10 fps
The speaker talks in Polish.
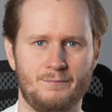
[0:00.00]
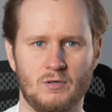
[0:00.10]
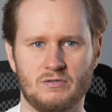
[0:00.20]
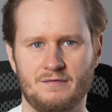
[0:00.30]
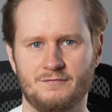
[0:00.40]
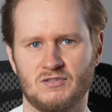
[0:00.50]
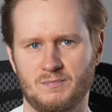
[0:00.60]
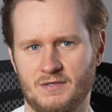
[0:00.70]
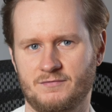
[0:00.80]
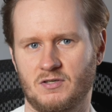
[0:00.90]
potem
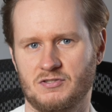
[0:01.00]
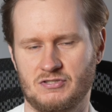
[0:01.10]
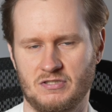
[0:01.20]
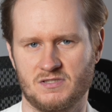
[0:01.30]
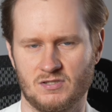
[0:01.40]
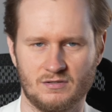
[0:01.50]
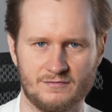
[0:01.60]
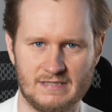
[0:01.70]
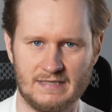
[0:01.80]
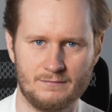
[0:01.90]
wątpliwości co do
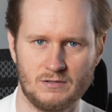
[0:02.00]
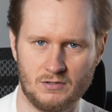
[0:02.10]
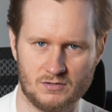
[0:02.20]
wzajemnych